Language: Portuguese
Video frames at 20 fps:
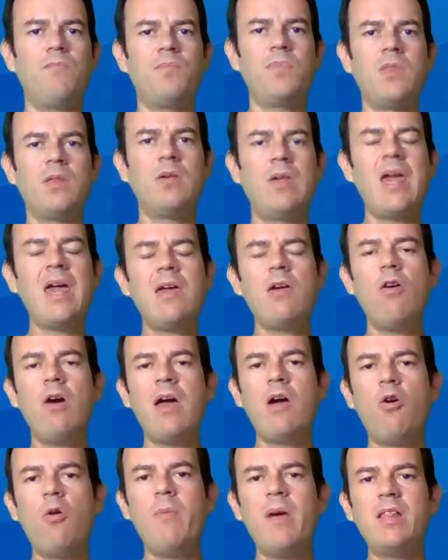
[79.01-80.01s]
O que, que eu
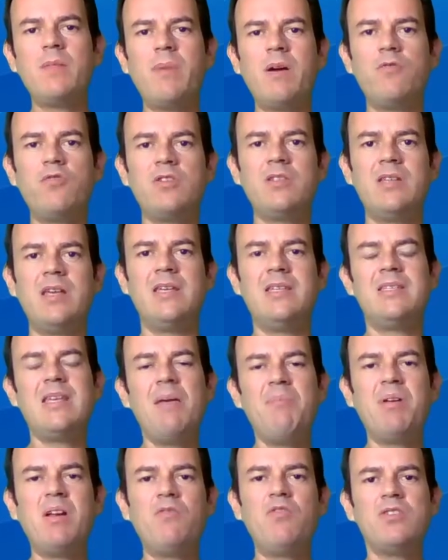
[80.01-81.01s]
recomendo para vocês?
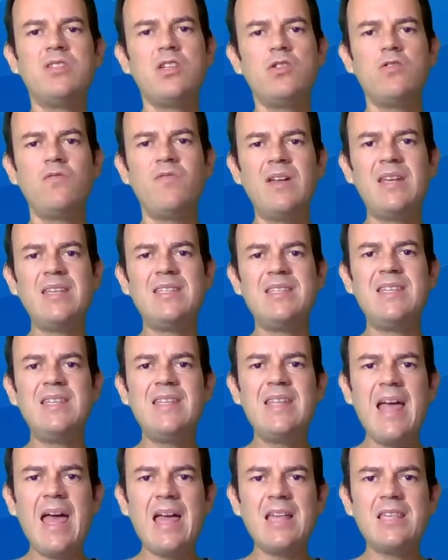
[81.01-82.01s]
Sempre que vocês ouvirem
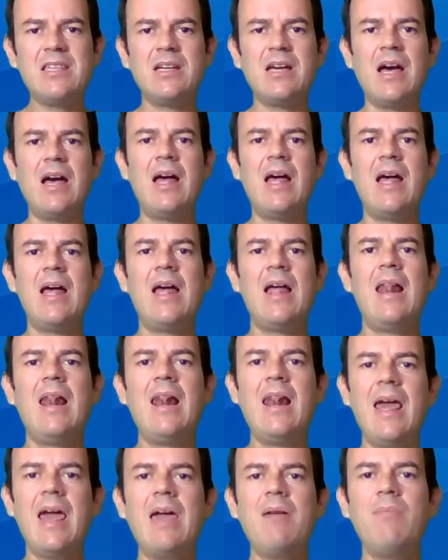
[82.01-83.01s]
cinética,
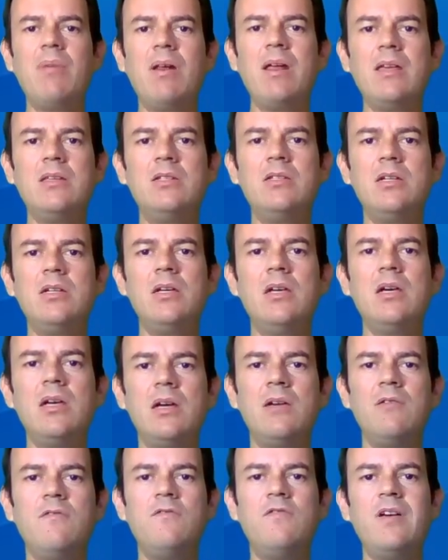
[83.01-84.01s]
lembrem de
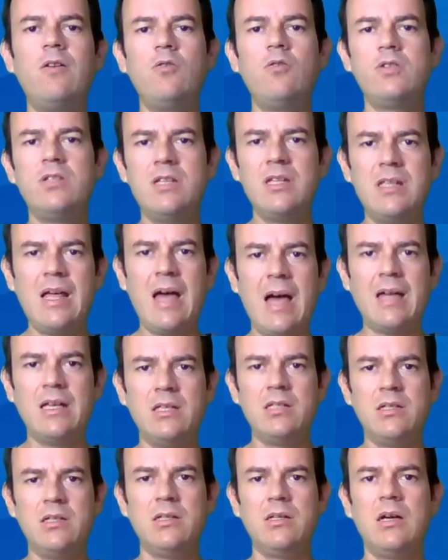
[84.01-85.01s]

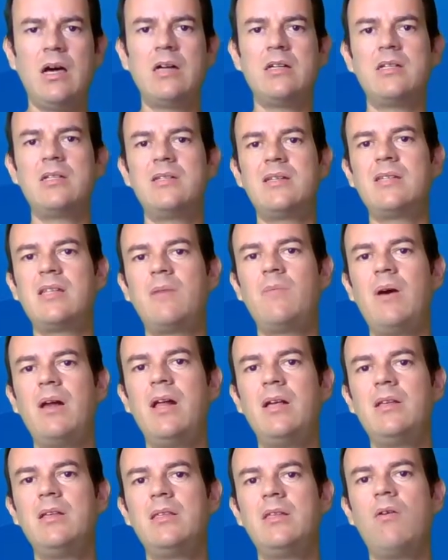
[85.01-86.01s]
velocidade. A gente está
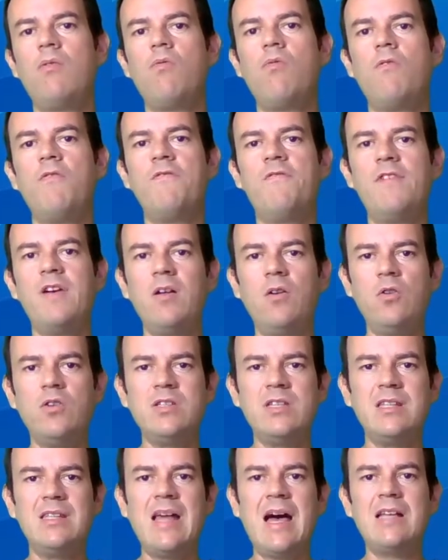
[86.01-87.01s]
trabalhando então com
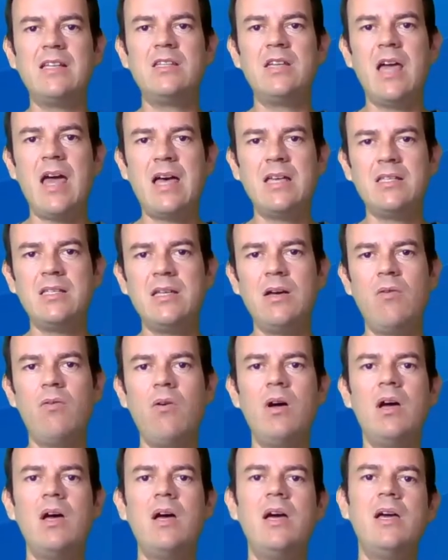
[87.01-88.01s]
velocidade de reação
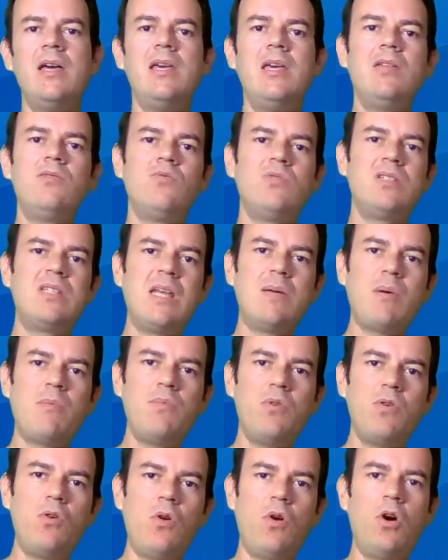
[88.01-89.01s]
e no sistema
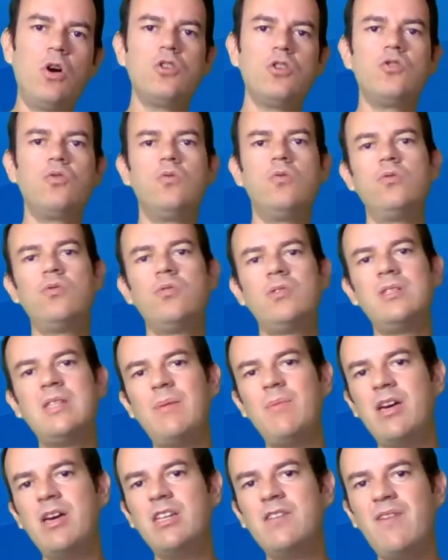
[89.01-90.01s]
biológico ou no
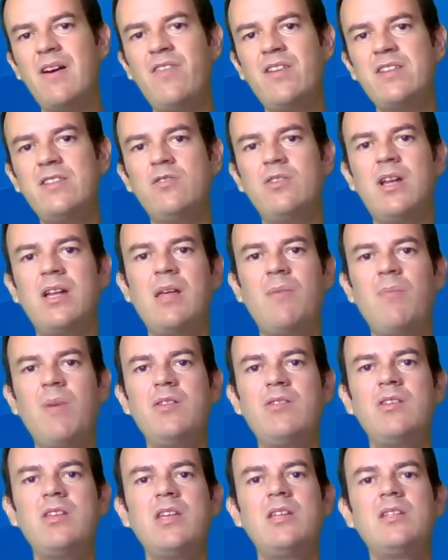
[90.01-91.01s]
sistema que a gente vai fazer o
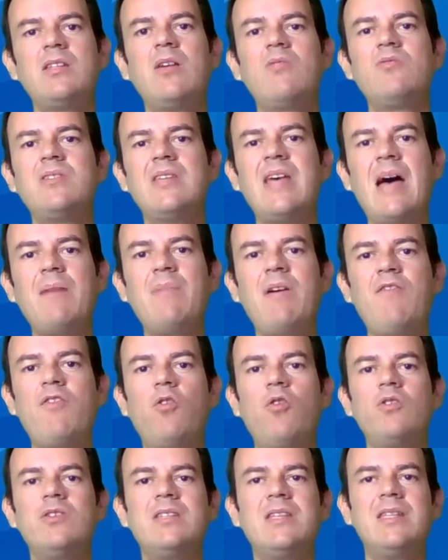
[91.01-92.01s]
tratamento, se a gente não sabe a
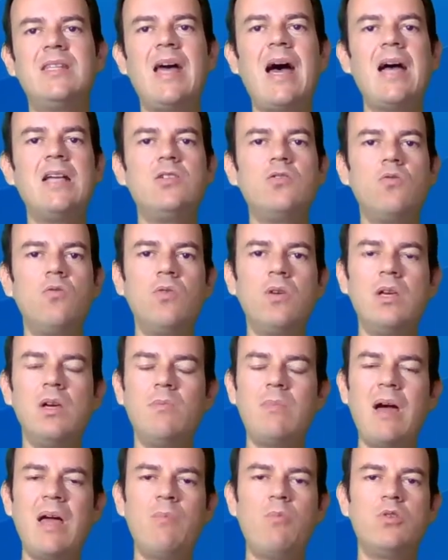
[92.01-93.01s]
velocidade com que
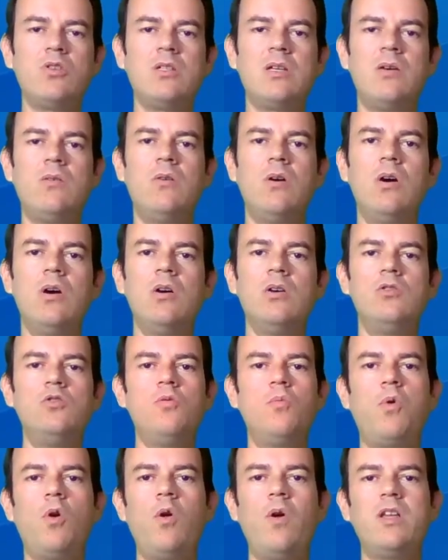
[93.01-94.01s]
uma remoção de
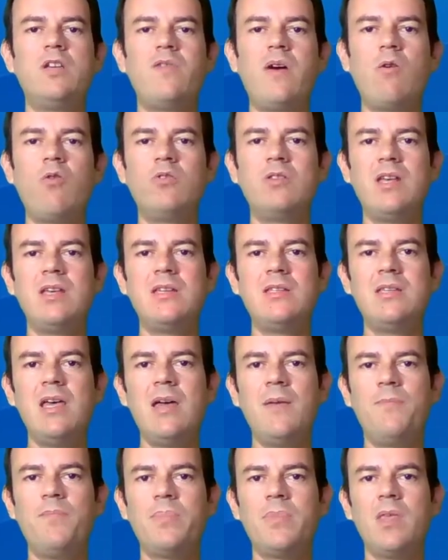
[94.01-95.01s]
um poluente vai
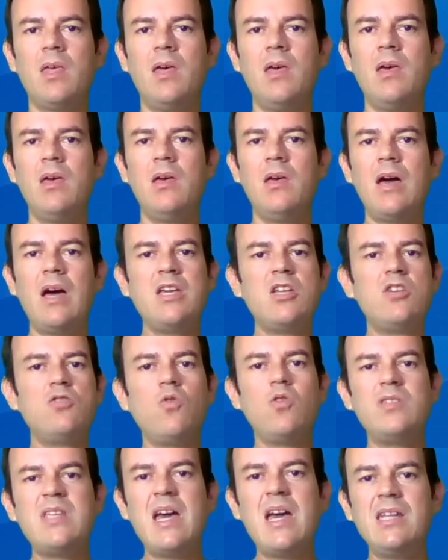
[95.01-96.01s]
acontecer, a gente não
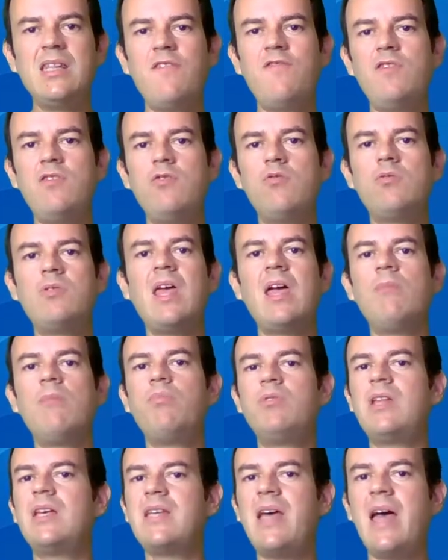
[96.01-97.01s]
consegue definir o
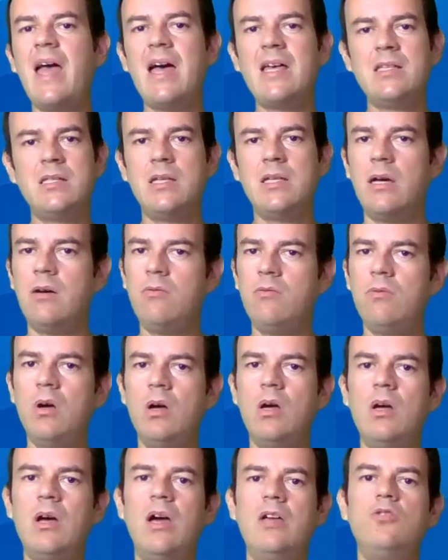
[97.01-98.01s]
tempo dessa reação,
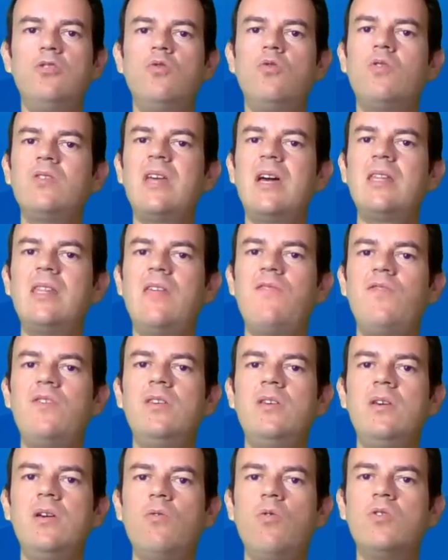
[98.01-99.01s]
a gente não consegue
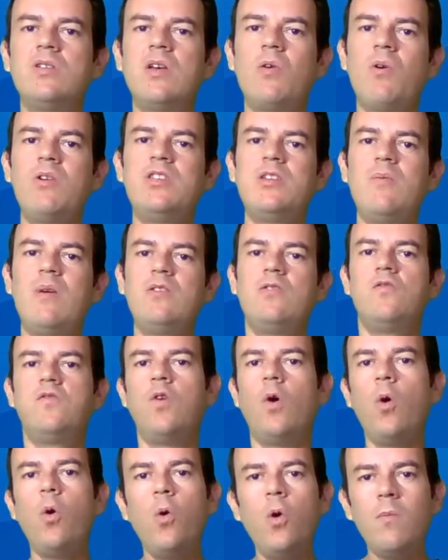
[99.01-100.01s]
definir, consequentemente, o
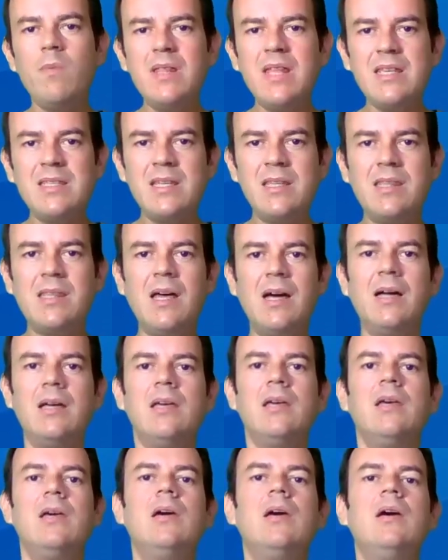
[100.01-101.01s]
volume desse
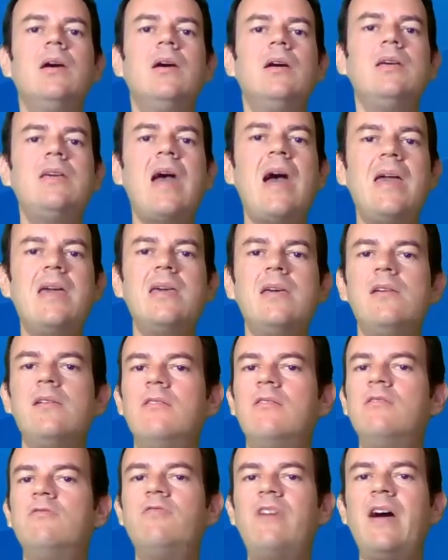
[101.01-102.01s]
tanque, e aí
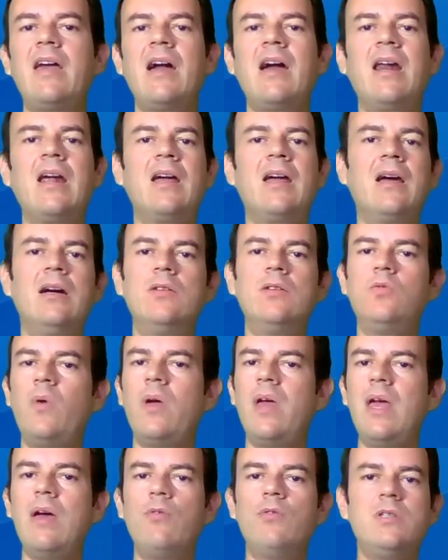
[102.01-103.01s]
vai agregando
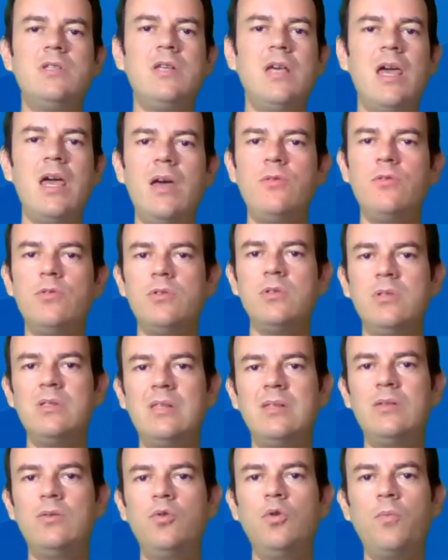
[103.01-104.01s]
erros e erros
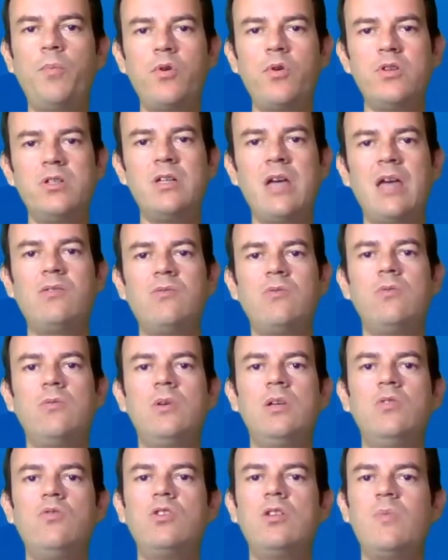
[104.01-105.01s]
no projeto
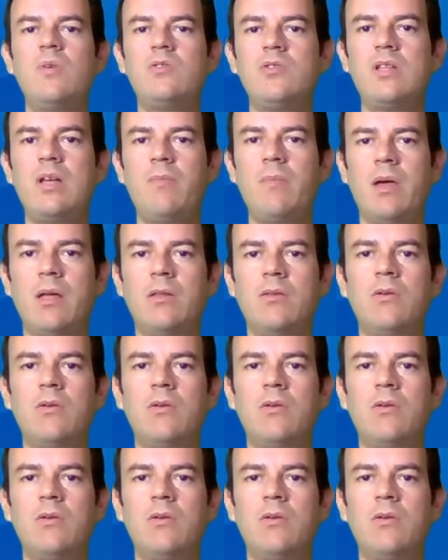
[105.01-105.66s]
e no dimensionamento.